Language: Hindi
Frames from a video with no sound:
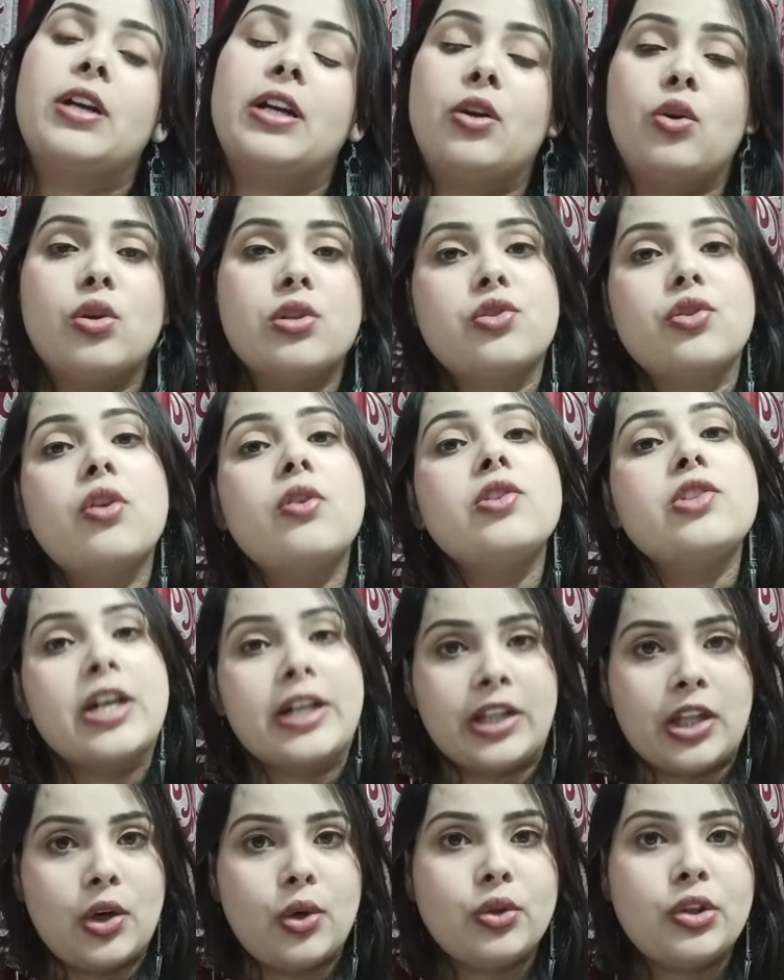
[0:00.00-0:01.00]
ब्लड लॉस जो
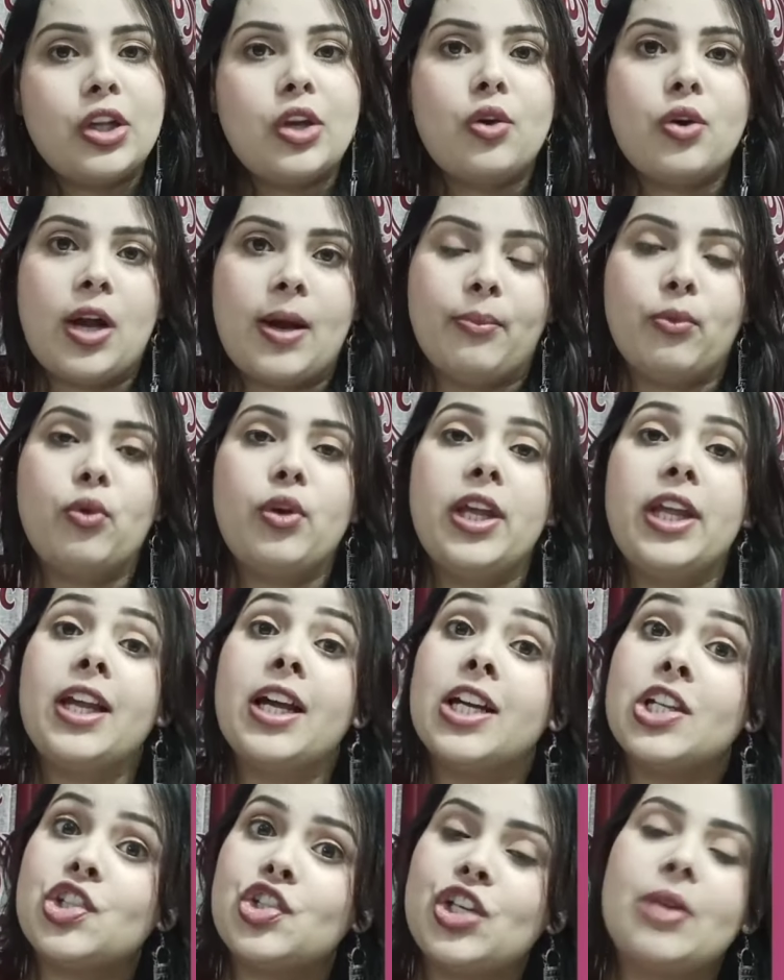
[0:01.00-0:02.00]
ज़्यादा होता है और आपको
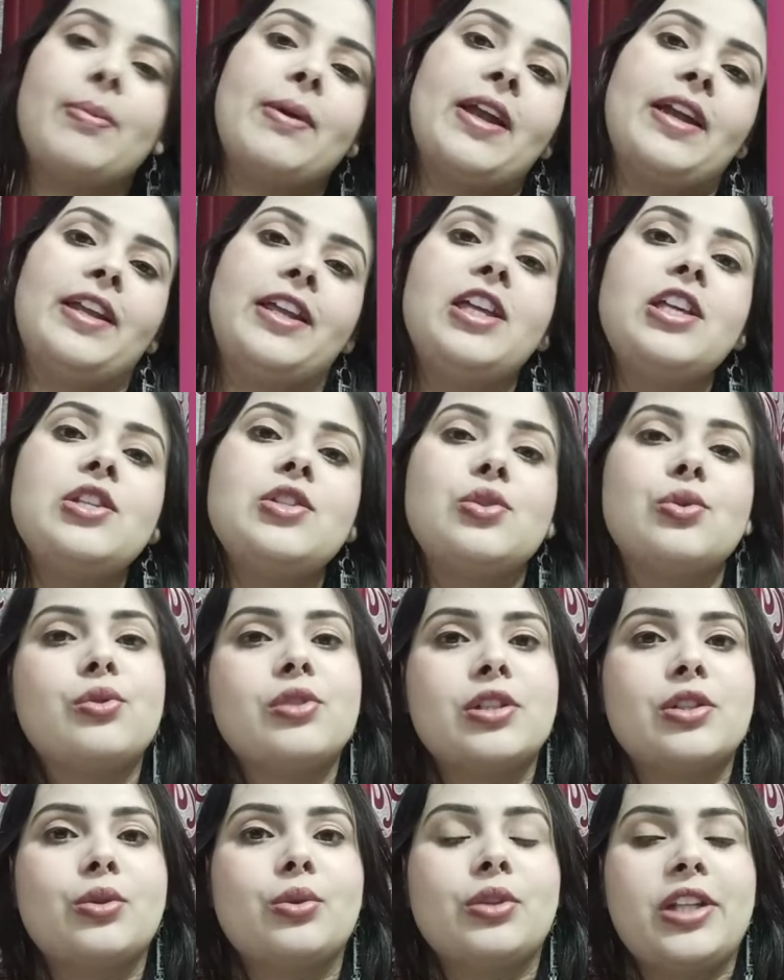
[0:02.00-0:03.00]
एक अच्छी पैड की
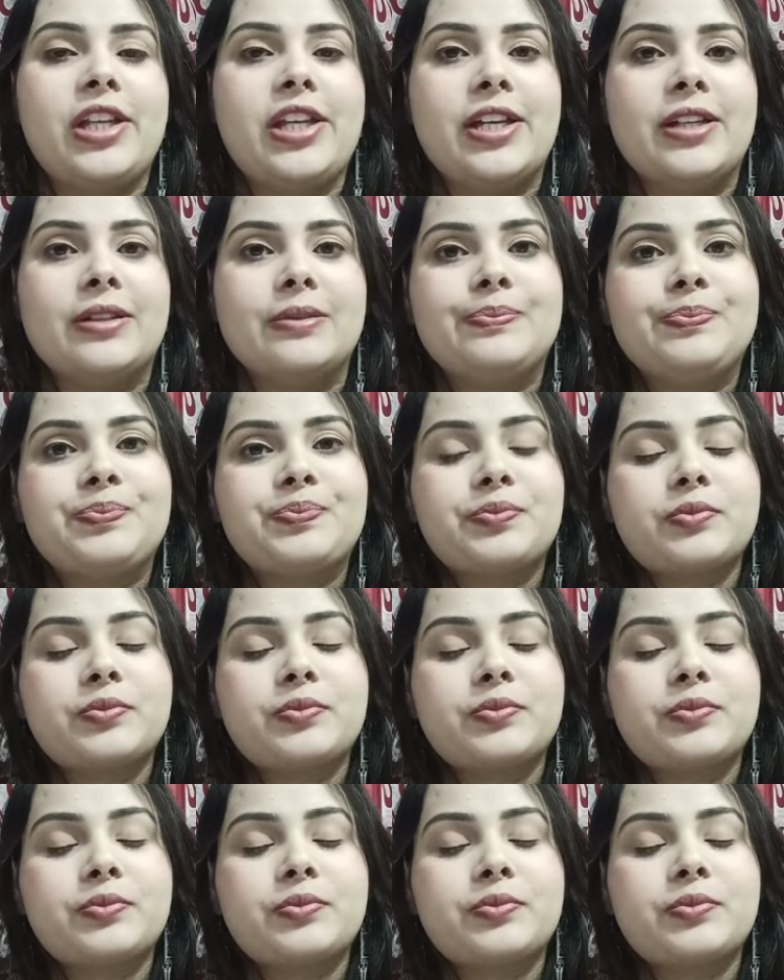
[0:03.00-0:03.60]
ज़रूरत होती है